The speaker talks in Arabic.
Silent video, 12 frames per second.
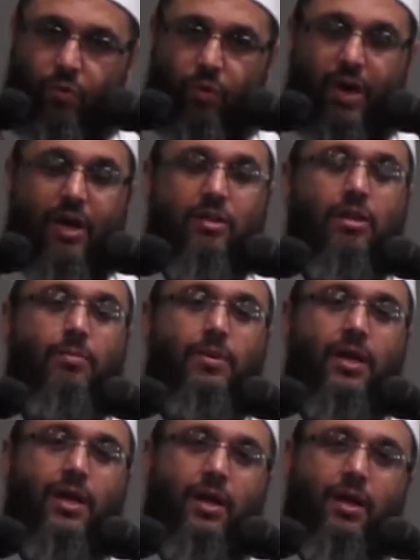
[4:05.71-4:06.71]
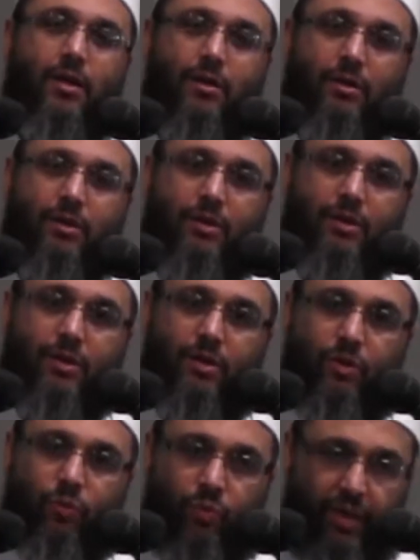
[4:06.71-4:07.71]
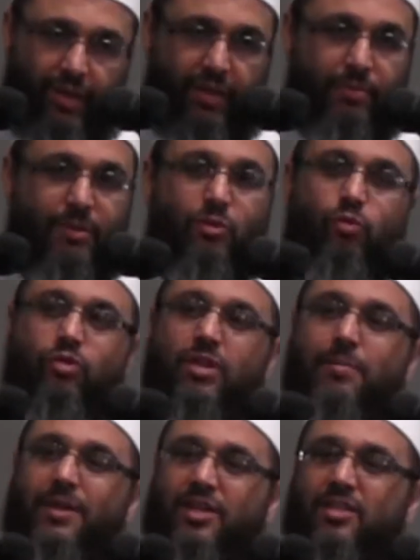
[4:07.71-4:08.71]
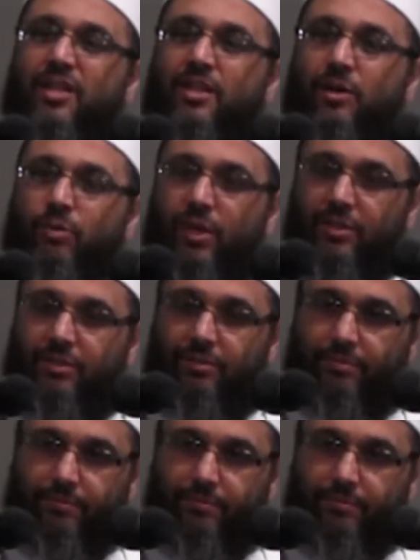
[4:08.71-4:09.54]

وخطبها وهي بنت سبع سنوات